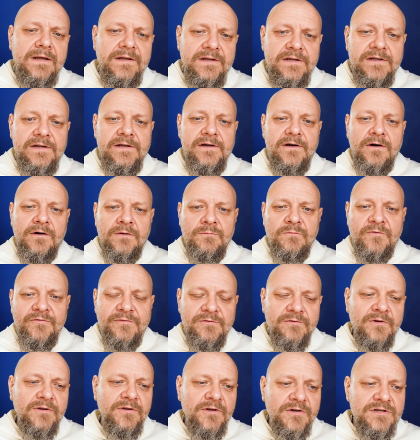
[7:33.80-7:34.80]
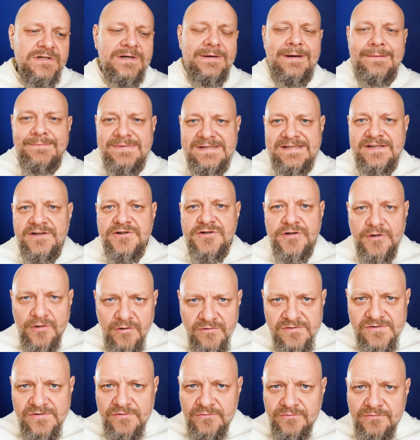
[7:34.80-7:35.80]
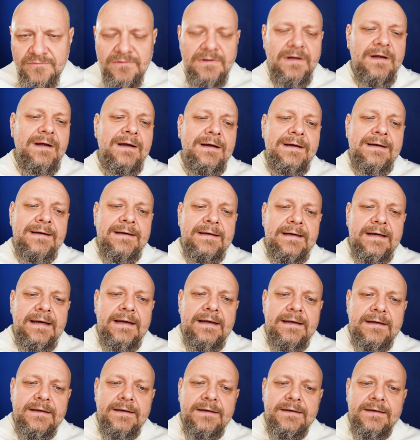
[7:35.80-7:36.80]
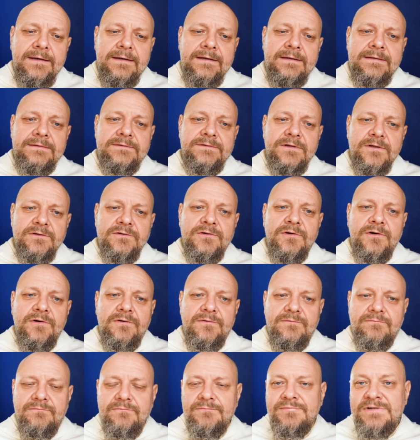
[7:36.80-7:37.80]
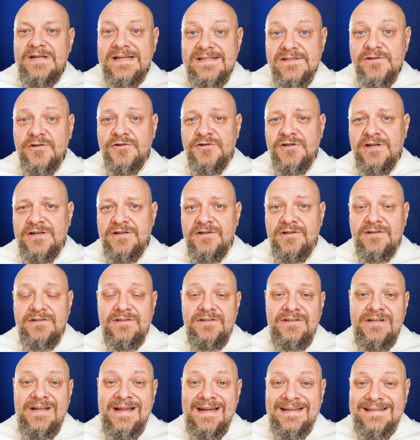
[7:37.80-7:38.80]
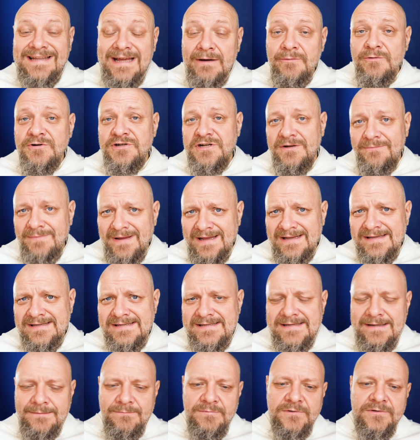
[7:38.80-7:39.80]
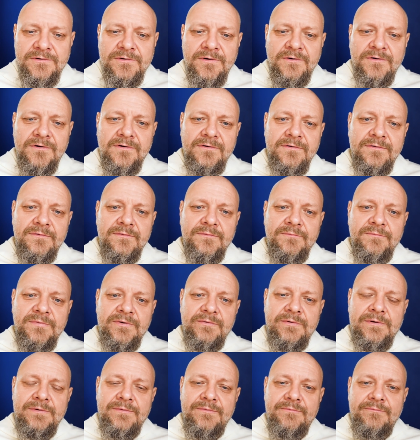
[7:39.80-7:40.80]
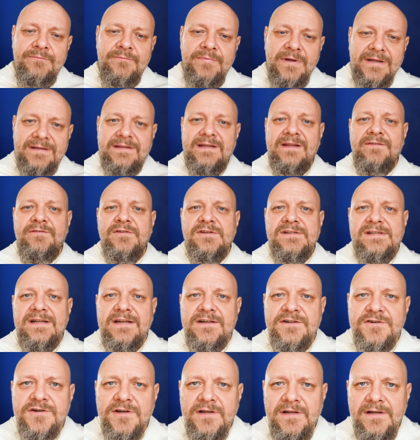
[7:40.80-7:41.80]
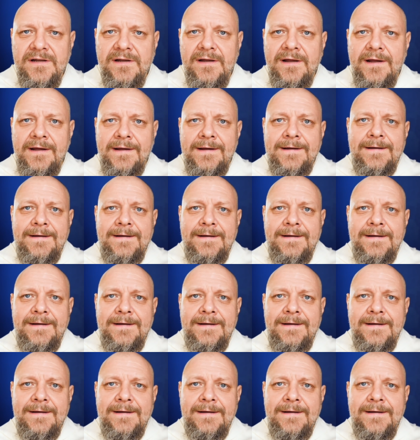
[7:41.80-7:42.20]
i on mówił, no to trzeba by zjeść rosół, E, no to przez to, że nie jadało się mięsa, bo to e, były biedne wioseczki,